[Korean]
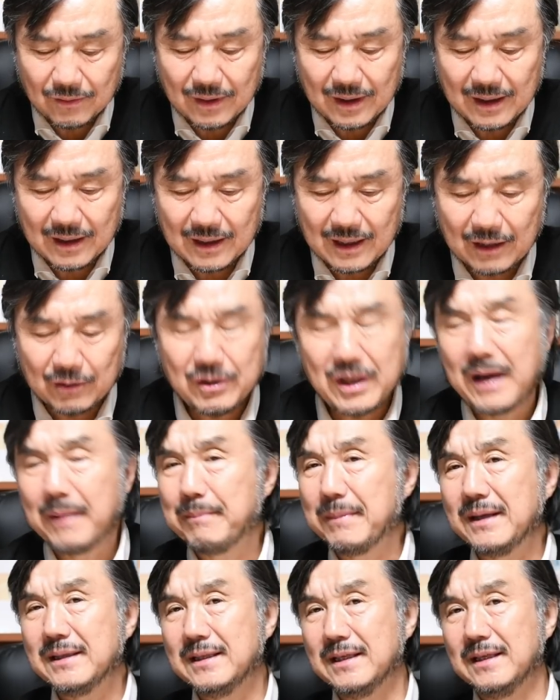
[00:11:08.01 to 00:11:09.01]
하루에
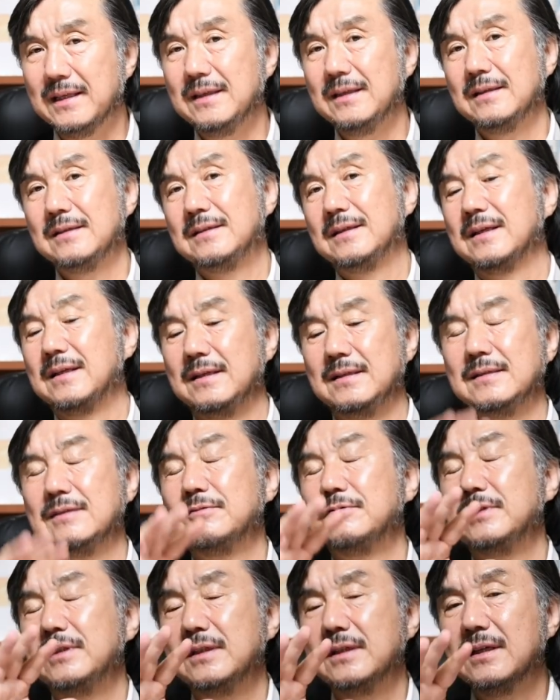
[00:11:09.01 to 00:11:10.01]
한마디, 제가 이제
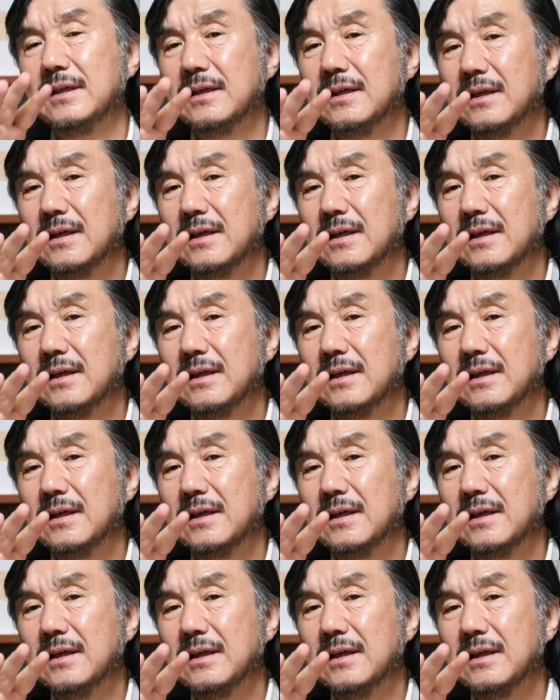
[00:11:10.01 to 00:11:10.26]
우리,